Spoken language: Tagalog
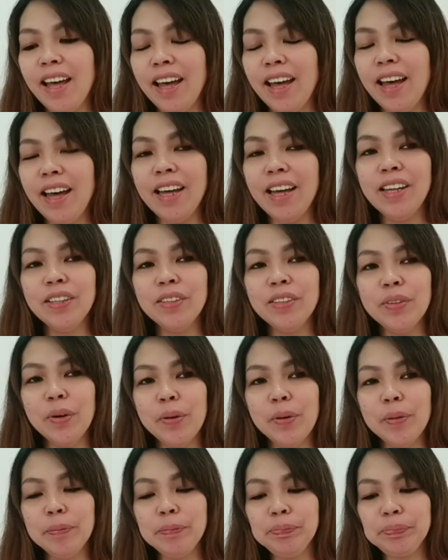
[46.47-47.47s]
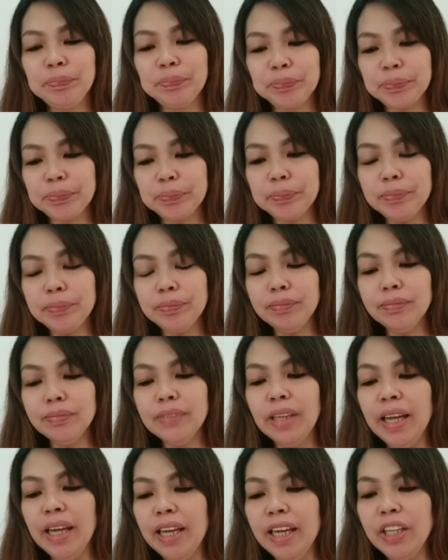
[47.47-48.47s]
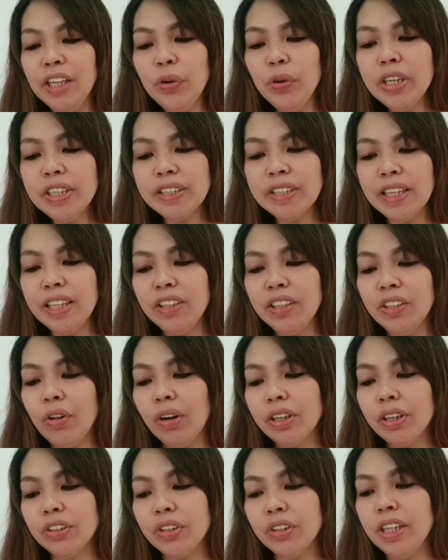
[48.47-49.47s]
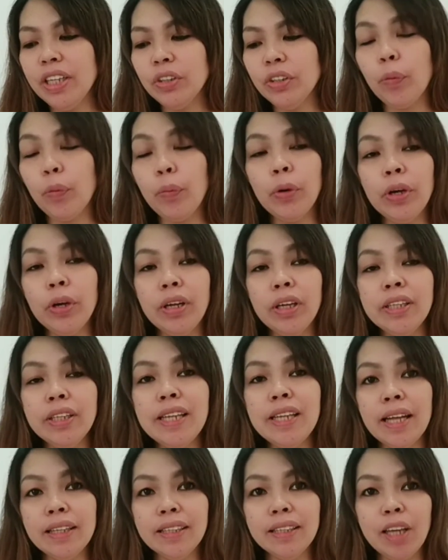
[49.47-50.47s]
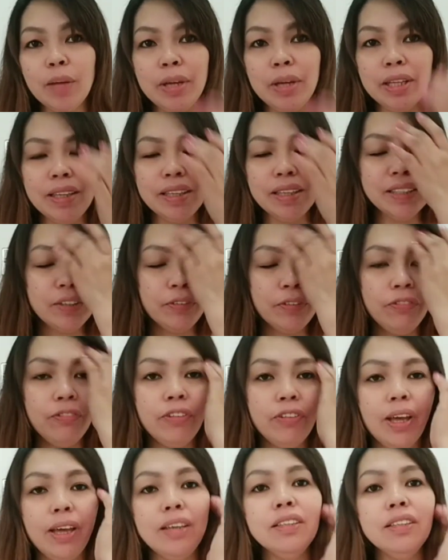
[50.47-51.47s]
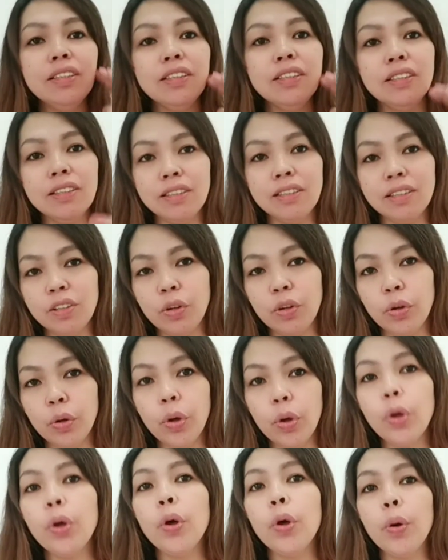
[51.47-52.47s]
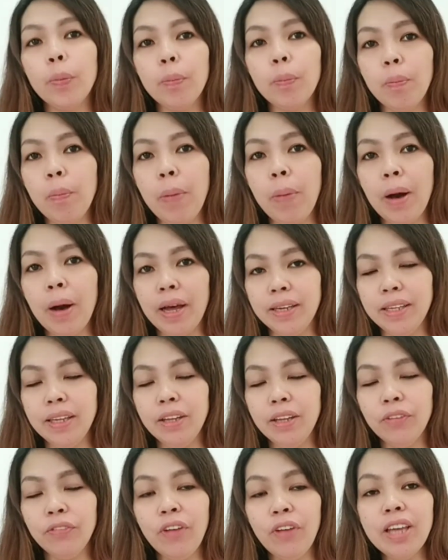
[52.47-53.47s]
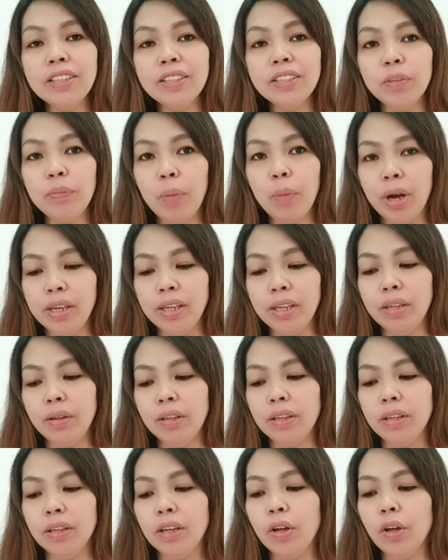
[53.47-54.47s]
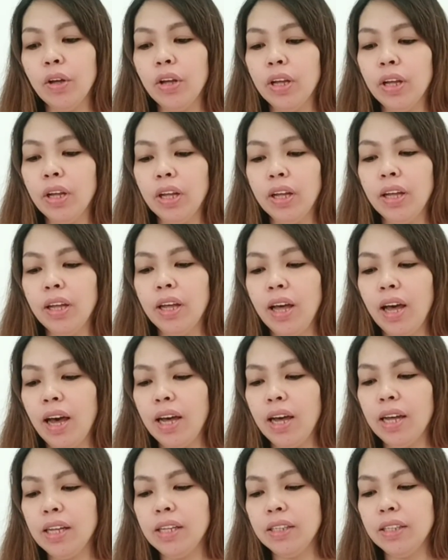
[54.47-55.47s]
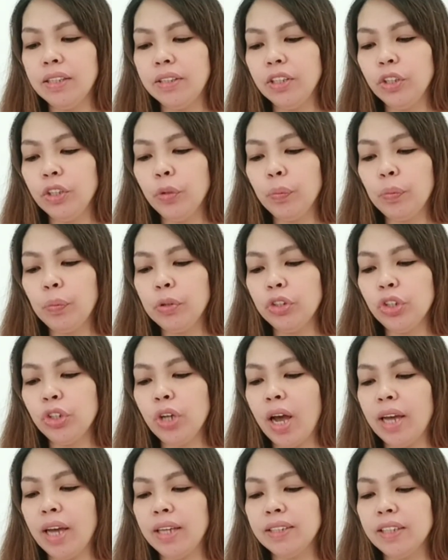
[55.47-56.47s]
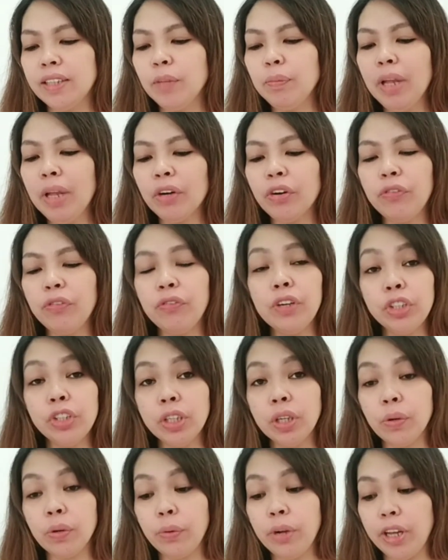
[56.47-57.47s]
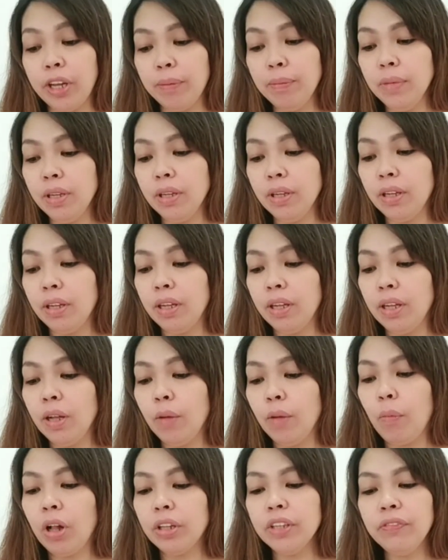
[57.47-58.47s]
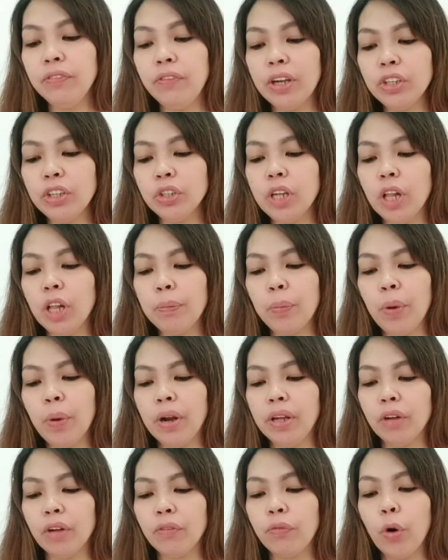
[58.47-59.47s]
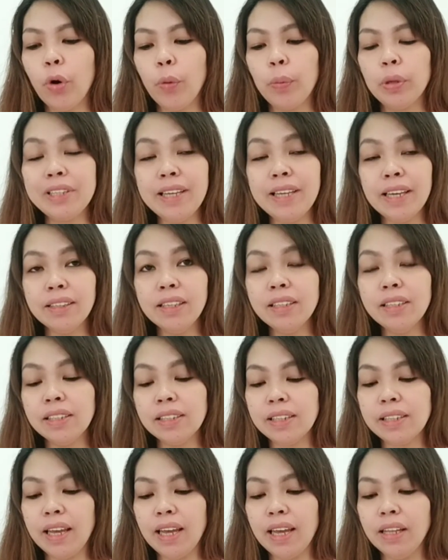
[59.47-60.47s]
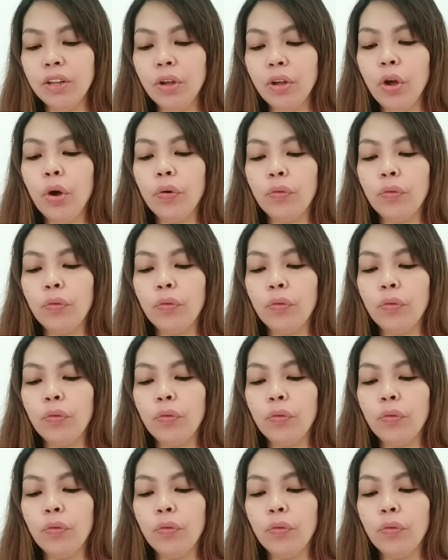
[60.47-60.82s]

At, um, itong Skin Doctor na to, pwede natin gamitin sa face, body. Face and body. At ito po siya ay sunblock refreshing cream, multifunctional product for protecting skin,